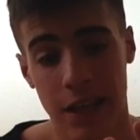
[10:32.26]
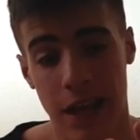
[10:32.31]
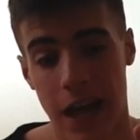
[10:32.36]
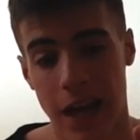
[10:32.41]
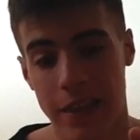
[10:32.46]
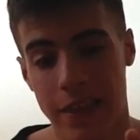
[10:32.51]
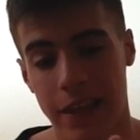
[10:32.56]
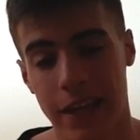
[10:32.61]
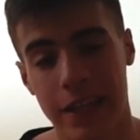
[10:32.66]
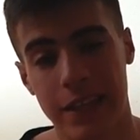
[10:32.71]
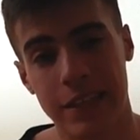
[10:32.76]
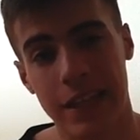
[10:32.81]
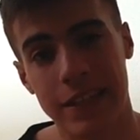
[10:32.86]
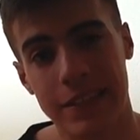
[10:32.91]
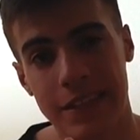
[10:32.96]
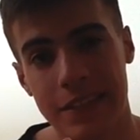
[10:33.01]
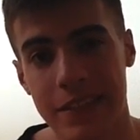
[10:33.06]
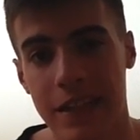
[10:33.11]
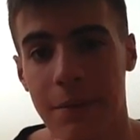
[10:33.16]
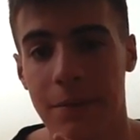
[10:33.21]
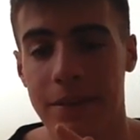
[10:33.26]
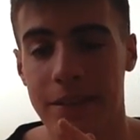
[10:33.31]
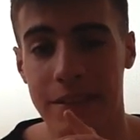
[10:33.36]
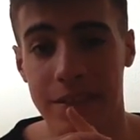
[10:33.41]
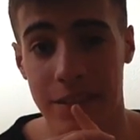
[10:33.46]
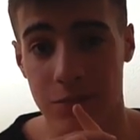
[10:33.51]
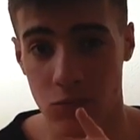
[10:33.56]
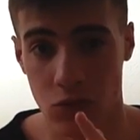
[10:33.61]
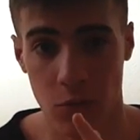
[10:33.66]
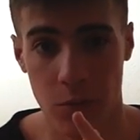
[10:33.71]
hace que estéticamente
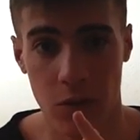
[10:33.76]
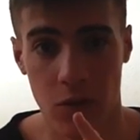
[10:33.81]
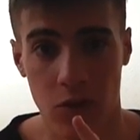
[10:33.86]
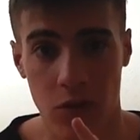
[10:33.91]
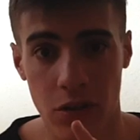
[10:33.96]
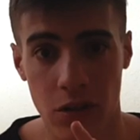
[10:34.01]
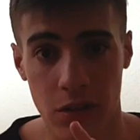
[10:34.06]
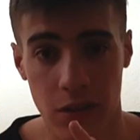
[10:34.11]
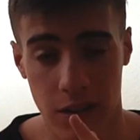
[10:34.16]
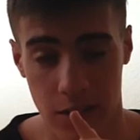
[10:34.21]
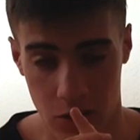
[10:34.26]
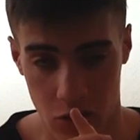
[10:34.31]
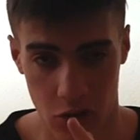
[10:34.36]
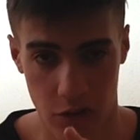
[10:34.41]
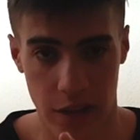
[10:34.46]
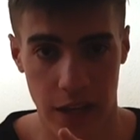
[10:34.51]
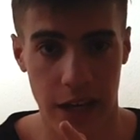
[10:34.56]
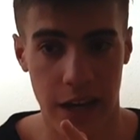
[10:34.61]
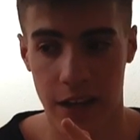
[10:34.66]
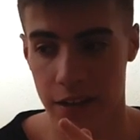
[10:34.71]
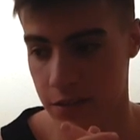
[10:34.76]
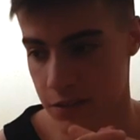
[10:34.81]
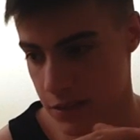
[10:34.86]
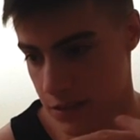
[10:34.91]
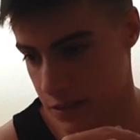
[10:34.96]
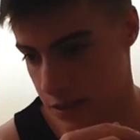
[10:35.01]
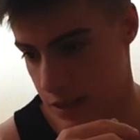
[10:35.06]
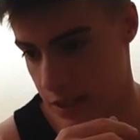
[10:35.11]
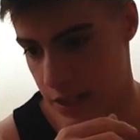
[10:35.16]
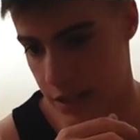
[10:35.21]
estés mucho mejor, lo digan,
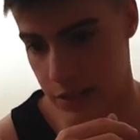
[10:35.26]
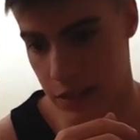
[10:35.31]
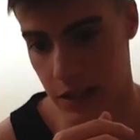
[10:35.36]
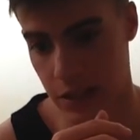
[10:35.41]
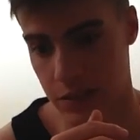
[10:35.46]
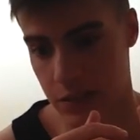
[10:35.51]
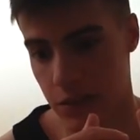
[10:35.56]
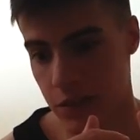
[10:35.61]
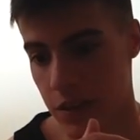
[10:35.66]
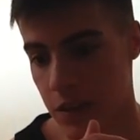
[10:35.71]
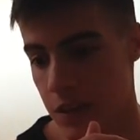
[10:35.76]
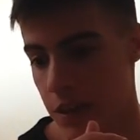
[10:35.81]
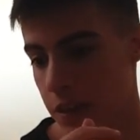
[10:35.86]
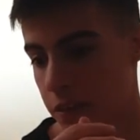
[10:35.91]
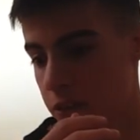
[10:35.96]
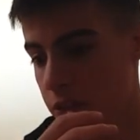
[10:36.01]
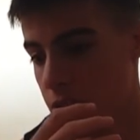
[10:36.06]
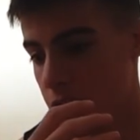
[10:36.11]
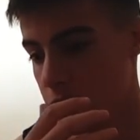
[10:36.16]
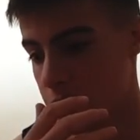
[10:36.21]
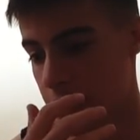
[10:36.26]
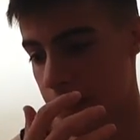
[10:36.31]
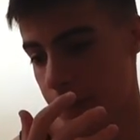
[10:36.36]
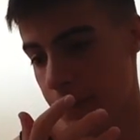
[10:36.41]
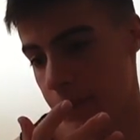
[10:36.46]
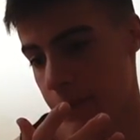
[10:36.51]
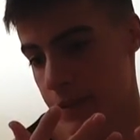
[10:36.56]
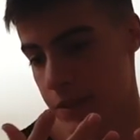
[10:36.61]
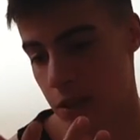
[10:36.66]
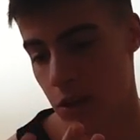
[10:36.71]
te, te estén diciendo,
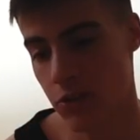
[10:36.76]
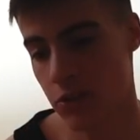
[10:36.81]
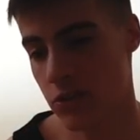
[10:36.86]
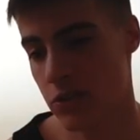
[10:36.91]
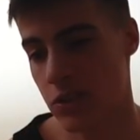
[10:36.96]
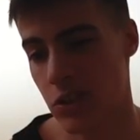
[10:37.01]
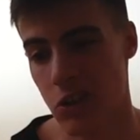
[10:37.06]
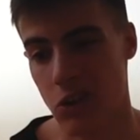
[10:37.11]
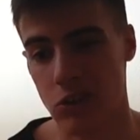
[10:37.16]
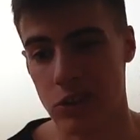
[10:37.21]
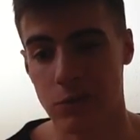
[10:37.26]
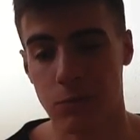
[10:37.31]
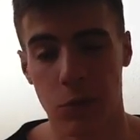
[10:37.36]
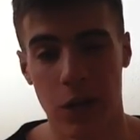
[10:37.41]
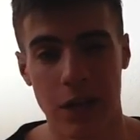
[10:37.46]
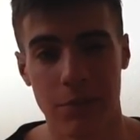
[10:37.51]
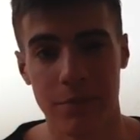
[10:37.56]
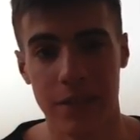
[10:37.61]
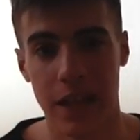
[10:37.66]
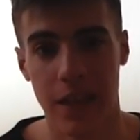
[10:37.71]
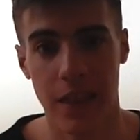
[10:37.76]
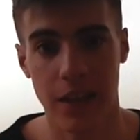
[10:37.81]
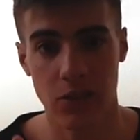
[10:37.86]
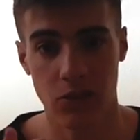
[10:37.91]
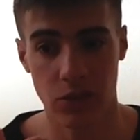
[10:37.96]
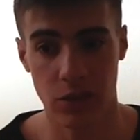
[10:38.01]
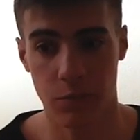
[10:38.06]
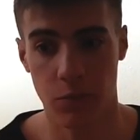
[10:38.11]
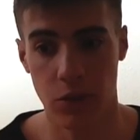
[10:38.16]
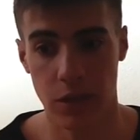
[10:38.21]
te, se, lo notes por las miradas,
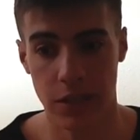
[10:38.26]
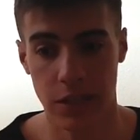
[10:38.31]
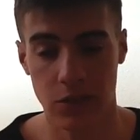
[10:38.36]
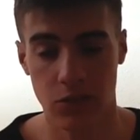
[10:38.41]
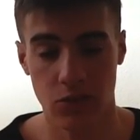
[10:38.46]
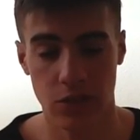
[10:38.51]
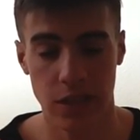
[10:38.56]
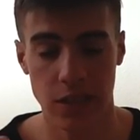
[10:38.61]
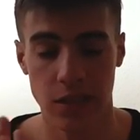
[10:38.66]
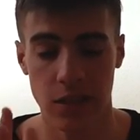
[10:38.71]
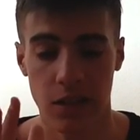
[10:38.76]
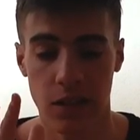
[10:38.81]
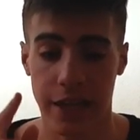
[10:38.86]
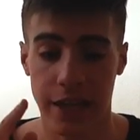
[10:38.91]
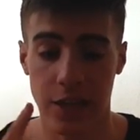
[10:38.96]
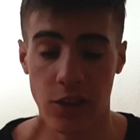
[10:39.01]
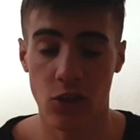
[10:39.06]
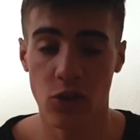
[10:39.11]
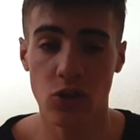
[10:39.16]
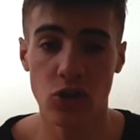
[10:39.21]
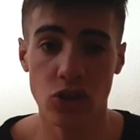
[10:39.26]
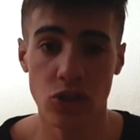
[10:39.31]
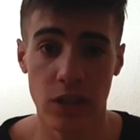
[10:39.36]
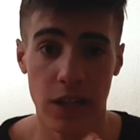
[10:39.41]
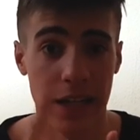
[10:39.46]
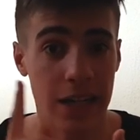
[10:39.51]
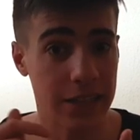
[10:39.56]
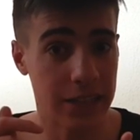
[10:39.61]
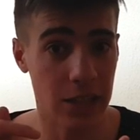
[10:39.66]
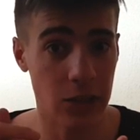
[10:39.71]
notes por esas cosas. Y dos,
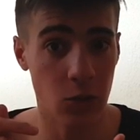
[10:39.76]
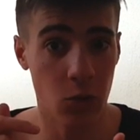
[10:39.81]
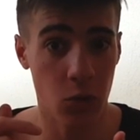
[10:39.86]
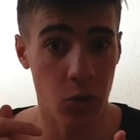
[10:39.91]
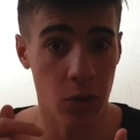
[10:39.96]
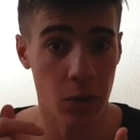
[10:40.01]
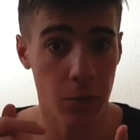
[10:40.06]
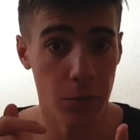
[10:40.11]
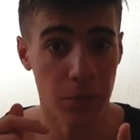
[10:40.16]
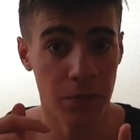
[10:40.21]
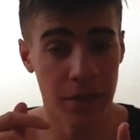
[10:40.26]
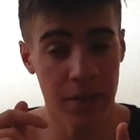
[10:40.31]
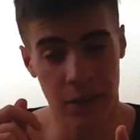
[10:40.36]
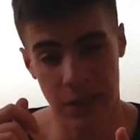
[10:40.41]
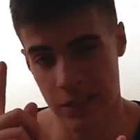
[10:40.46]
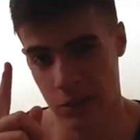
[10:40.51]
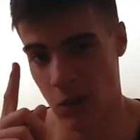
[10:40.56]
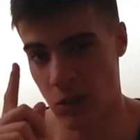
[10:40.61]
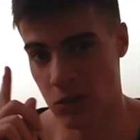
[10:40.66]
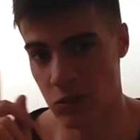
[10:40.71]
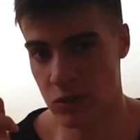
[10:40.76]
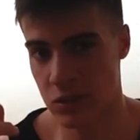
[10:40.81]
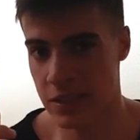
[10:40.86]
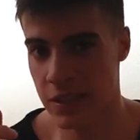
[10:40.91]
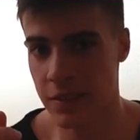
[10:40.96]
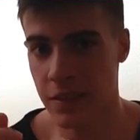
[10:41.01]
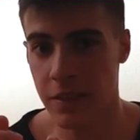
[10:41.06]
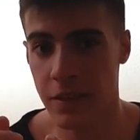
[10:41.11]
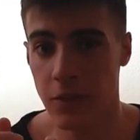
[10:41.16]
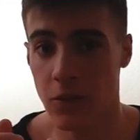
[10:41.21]
en la actitud. Cuando te
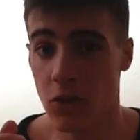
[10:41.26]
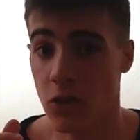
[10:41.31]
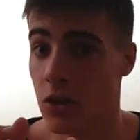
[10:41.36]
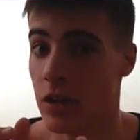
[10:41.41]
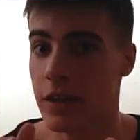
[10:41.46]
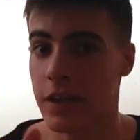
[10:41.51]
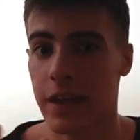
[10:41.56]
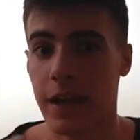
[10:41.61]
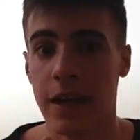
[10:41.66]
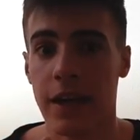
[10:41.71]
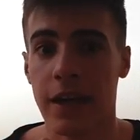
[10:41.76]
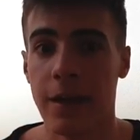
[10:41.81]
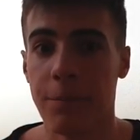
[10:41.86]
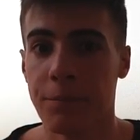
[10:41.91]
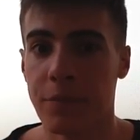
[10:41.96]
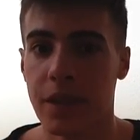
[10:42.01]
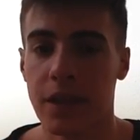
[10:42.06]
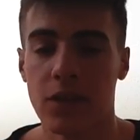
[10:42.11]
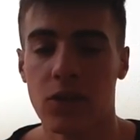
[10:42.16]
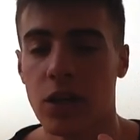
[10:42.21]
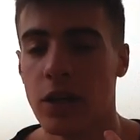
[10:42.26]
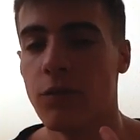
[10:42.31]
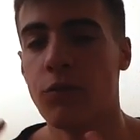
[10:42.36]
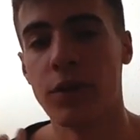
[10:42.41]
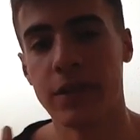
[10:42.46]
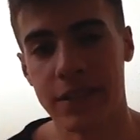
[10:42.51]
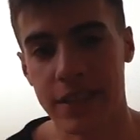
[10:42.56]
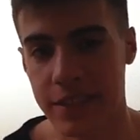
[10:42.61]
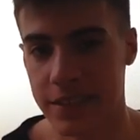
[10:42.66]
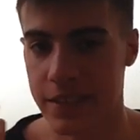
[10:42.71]
están diciendo que, que
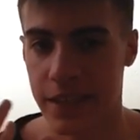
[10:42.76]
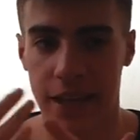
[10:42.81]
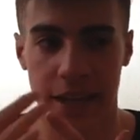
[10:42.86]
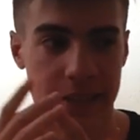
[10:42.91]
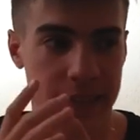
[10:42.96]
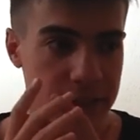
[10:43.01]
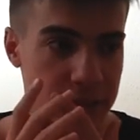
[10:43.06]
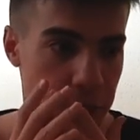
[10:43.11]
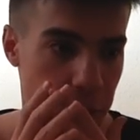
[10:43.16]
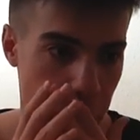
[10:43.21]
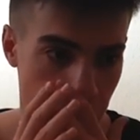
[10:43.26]
fuerte estás,